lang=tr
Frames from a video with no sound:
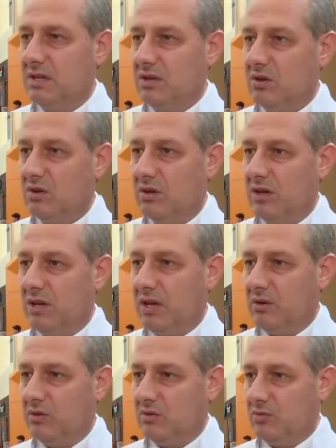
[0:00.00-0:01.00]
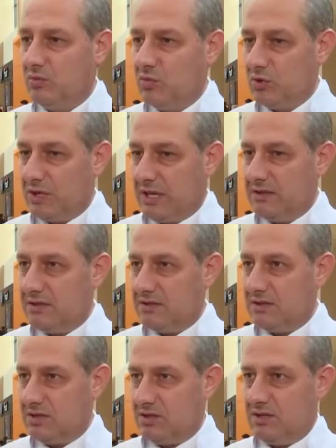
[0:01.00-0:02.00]
Ee, bu kendisi
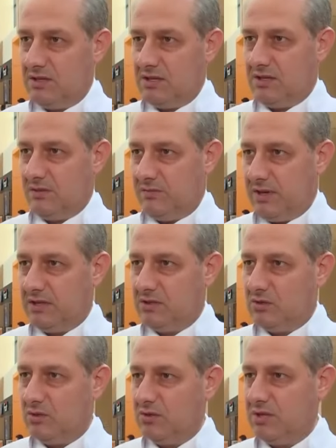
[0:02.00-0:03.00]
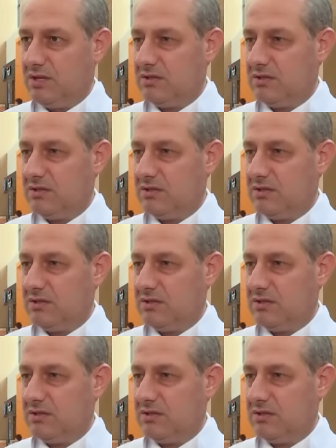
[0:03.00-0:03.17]
için de faydalı olacak.